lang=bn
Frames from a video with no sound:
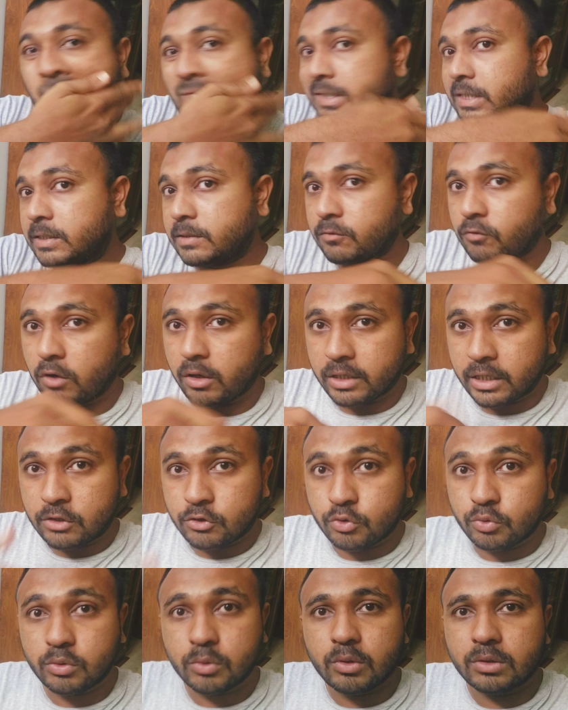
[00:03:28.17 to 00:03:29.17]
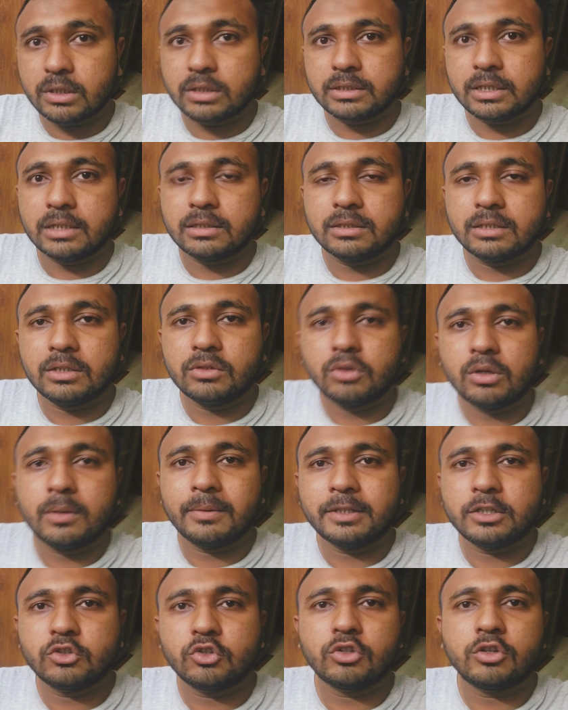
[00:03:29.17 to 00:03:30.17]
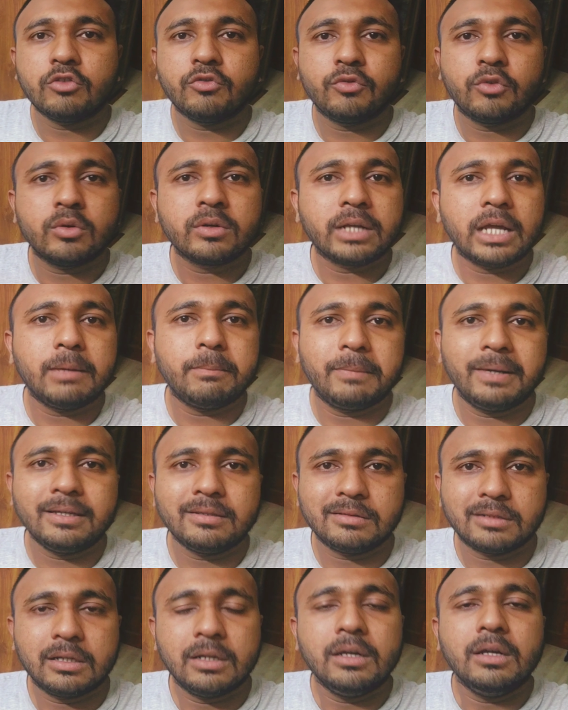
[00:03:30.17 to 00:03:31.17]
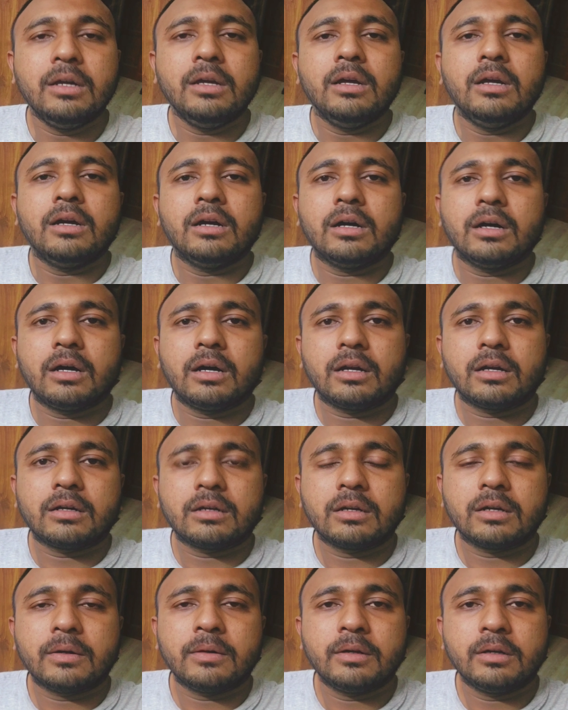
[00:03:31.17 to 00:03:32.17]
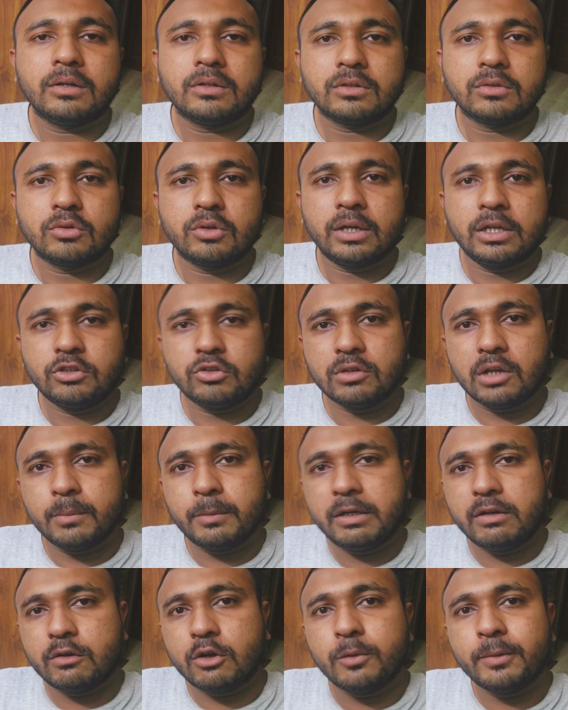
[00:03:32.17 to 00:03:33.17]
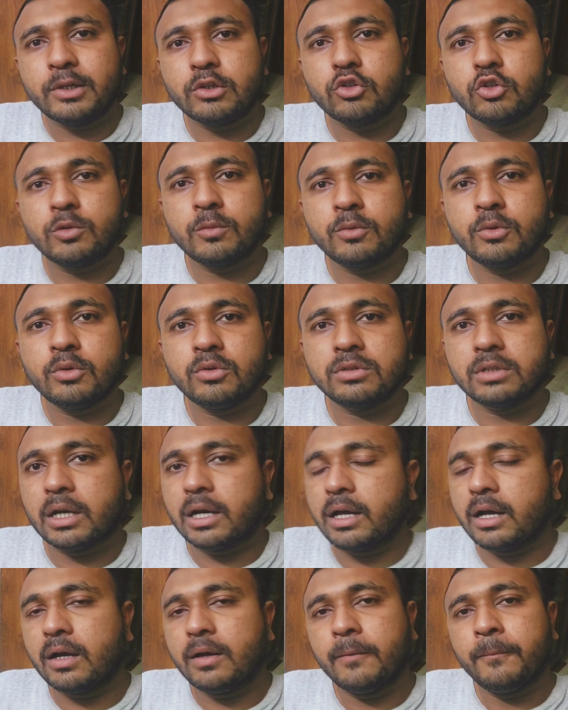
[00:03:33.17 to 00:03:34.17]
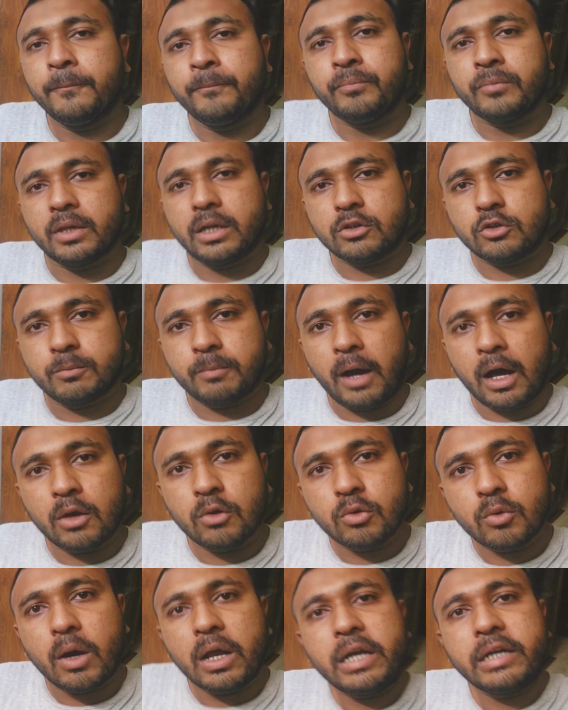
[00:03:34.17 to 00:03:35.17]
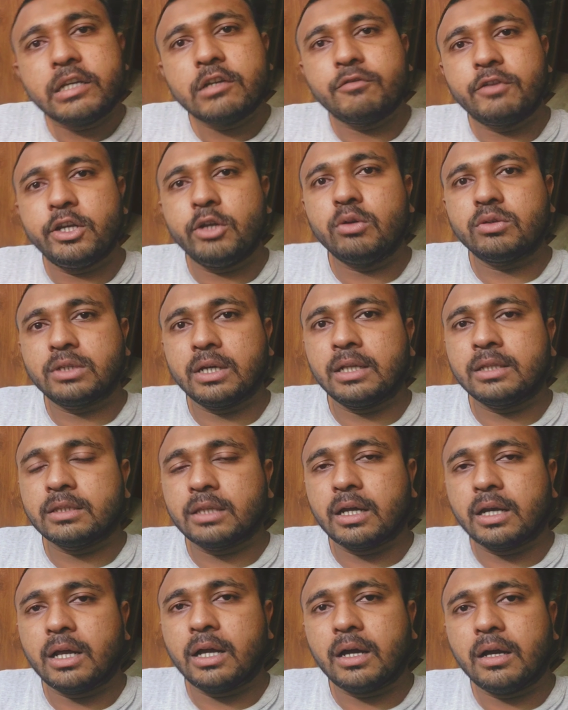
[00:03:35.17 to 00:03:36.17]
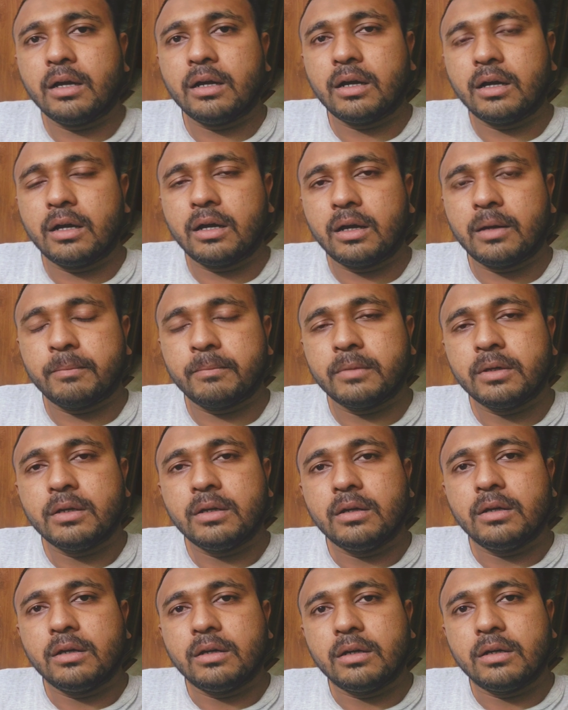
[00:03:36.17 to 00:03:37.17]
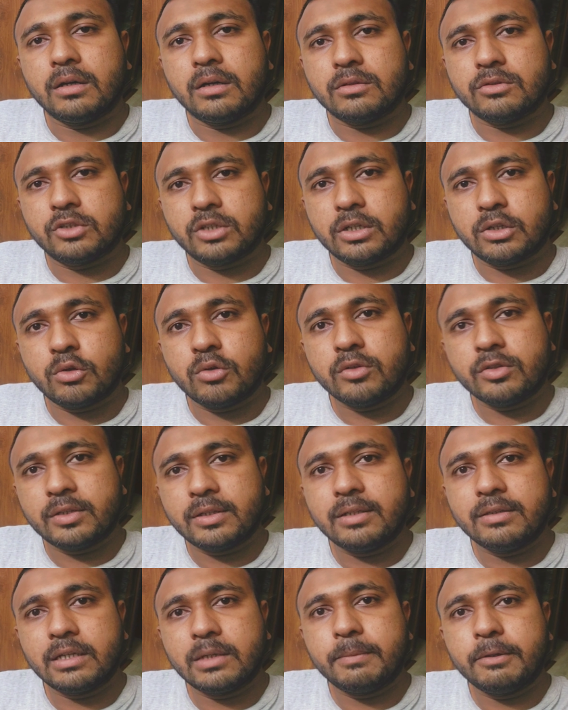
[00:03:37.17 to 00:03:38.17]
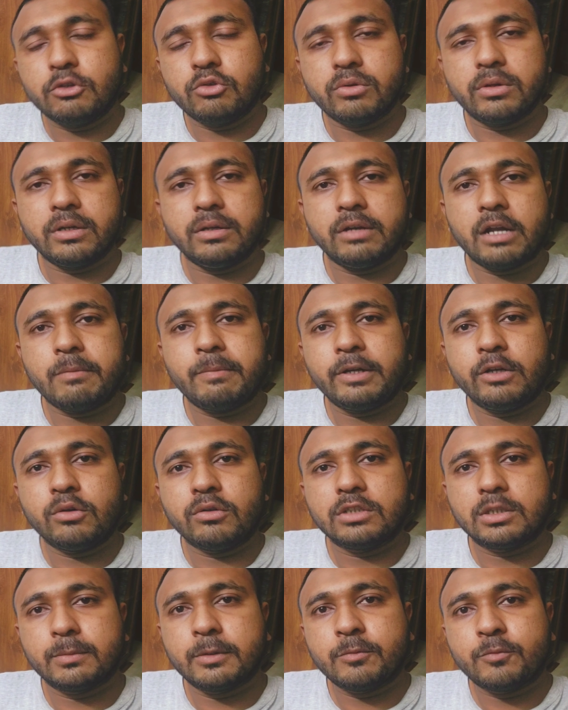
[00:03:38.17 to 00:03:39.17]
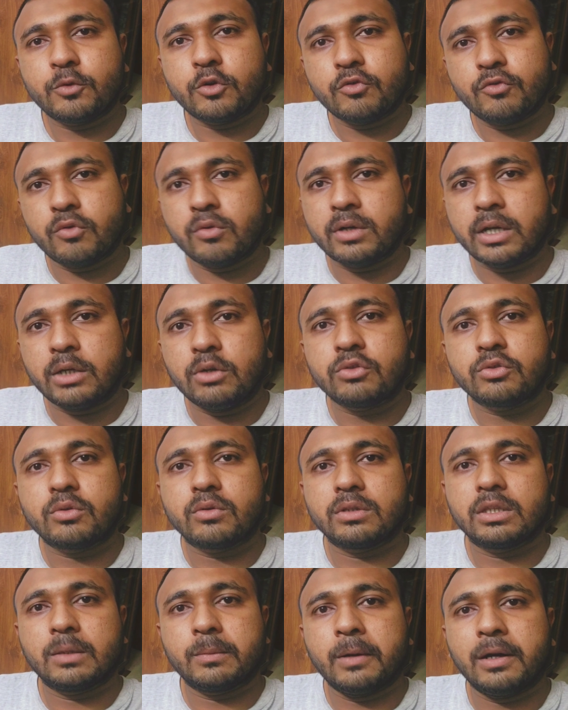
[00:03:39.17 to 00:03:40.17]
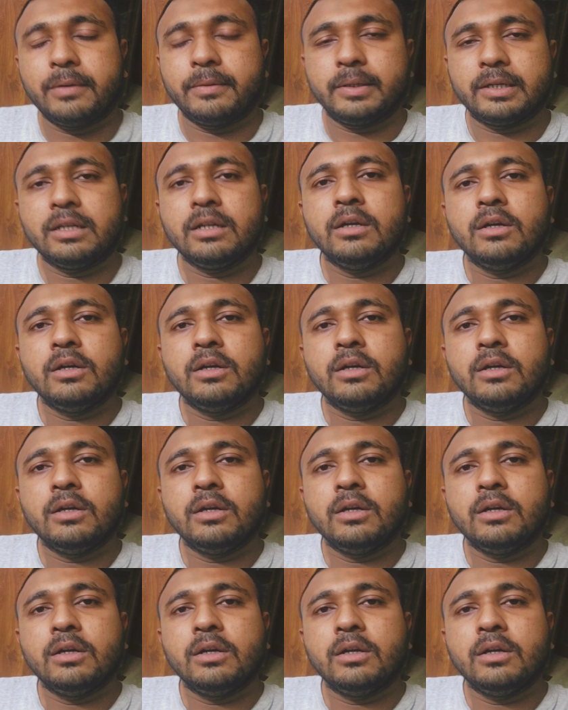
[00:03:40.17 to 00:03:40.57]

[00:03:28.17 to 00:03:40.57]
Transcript: মানে ব্লগিং শুরু করতে চাচ্ছি তো আমাদের জন্য ফোনটাই বেস্ট আর তো এই জন্য আমি রেকমেন্ড করব যারা একটু ভালো কোয়ালিটির ভিডিও চান তারা হচ্ছে নোট সিরিজের ভেতরে রেডমি নোট সেভেন প্রো ফোনটা ইউজ করতে পারেন